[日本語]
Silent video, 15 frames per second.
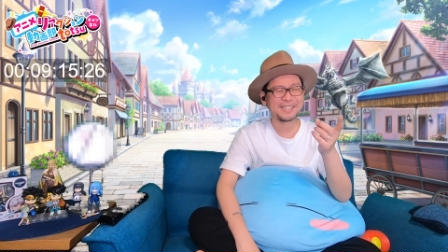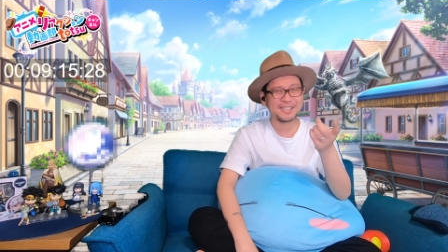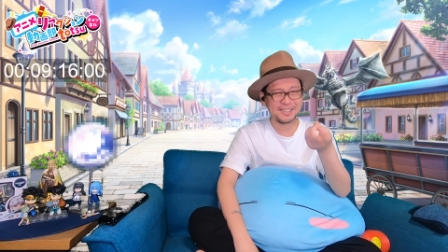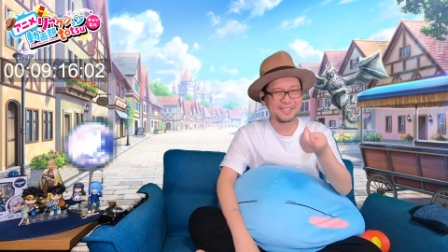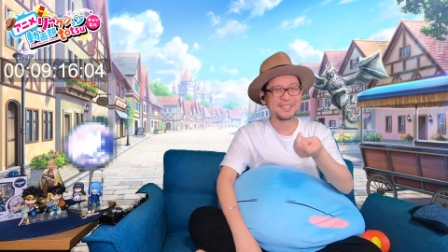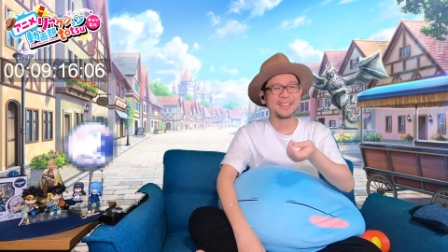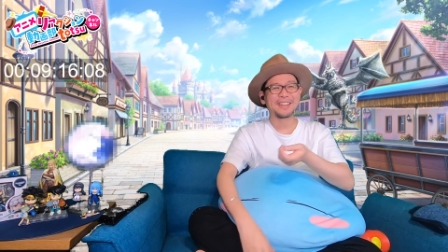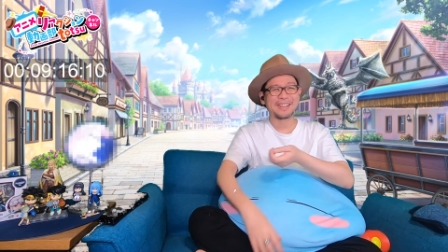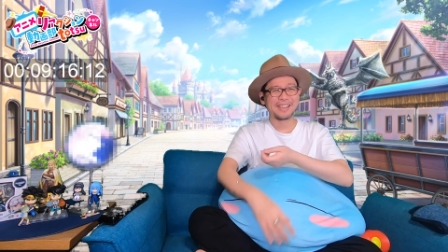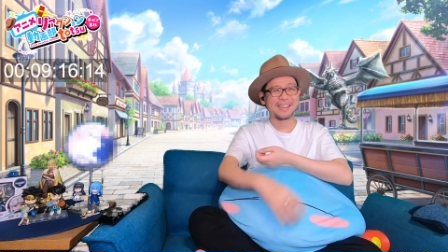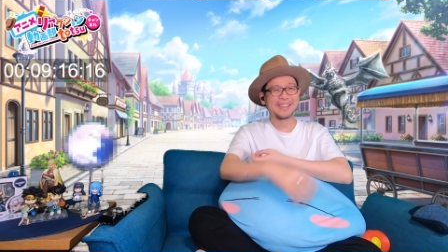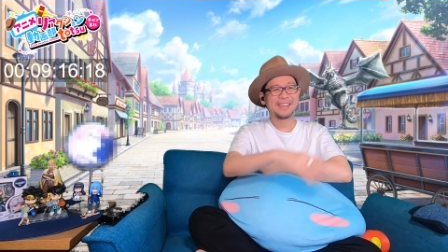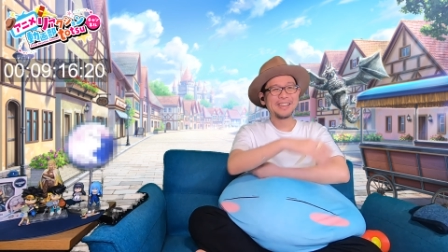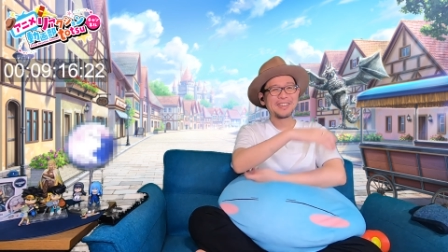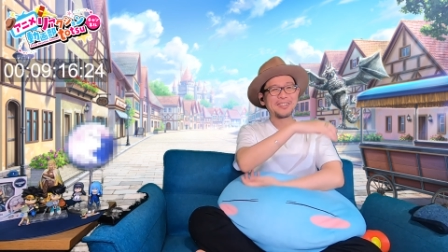そうだ
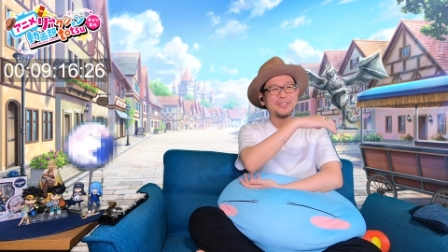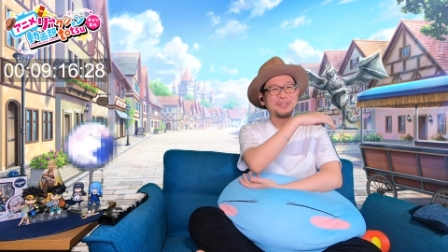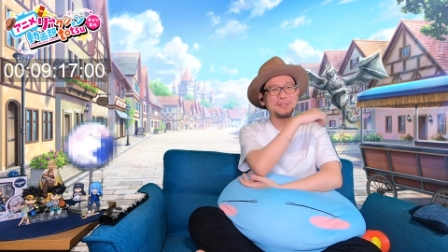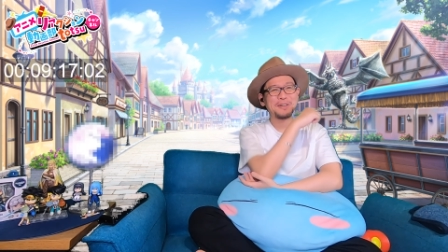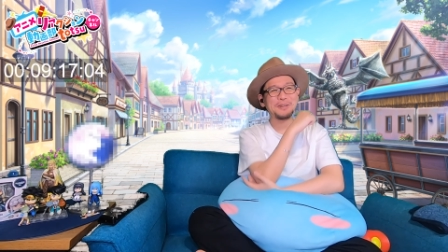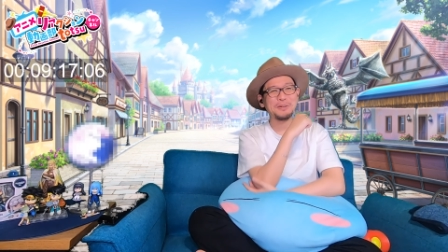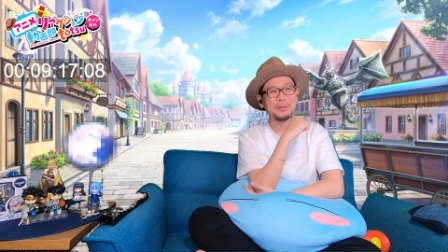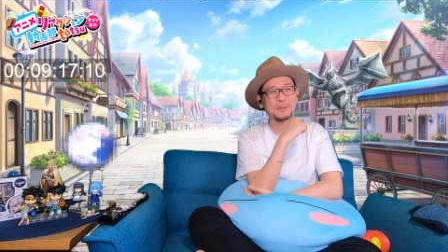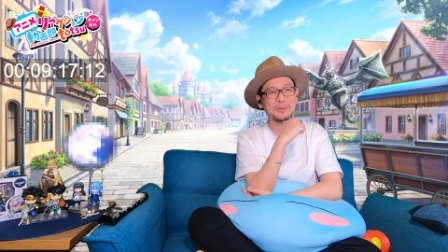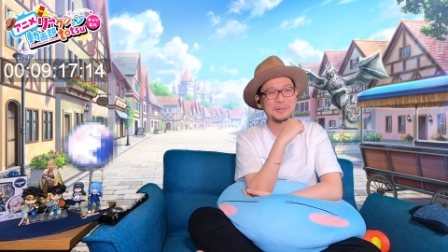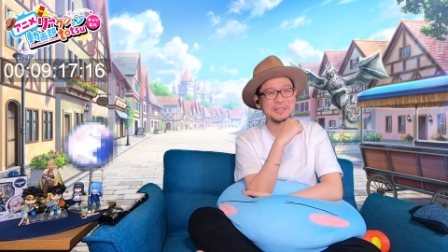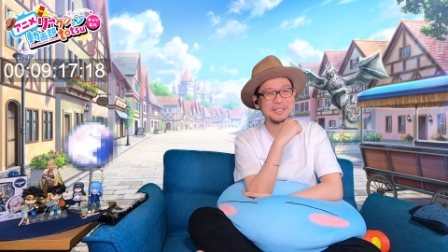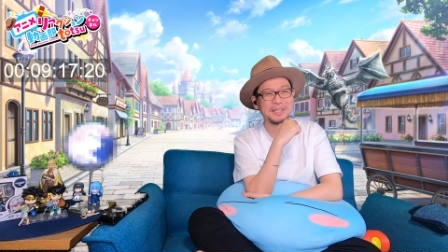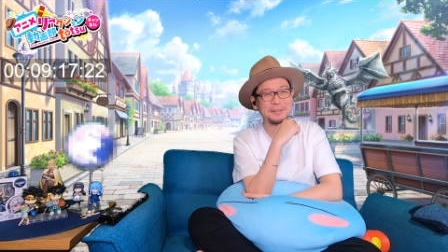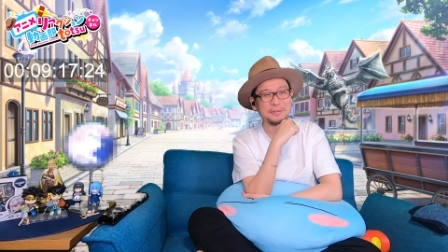ね。これは心を
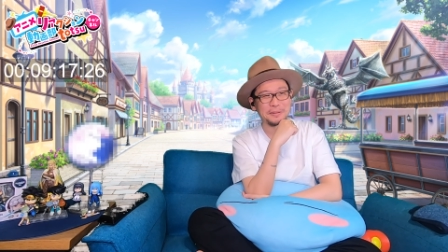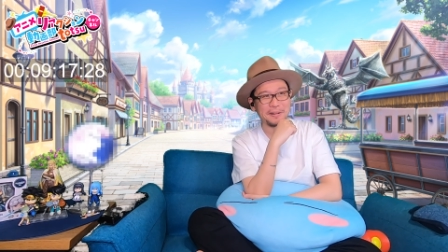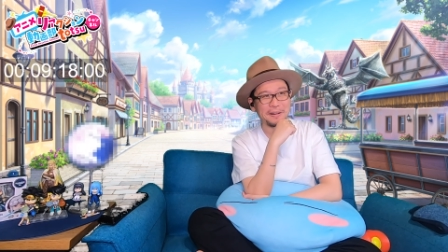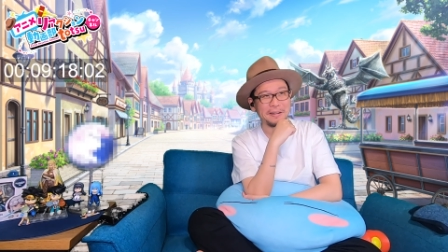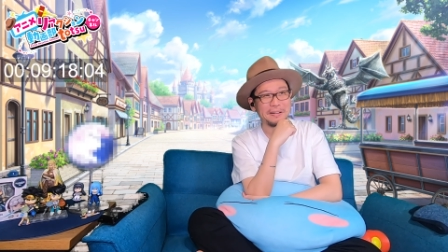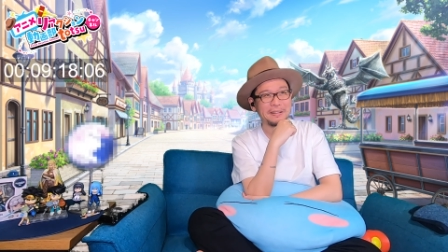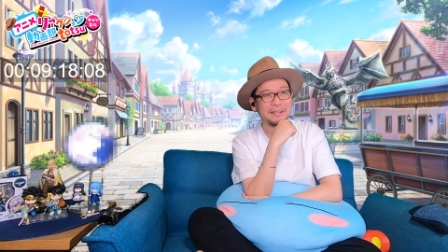つかむわ。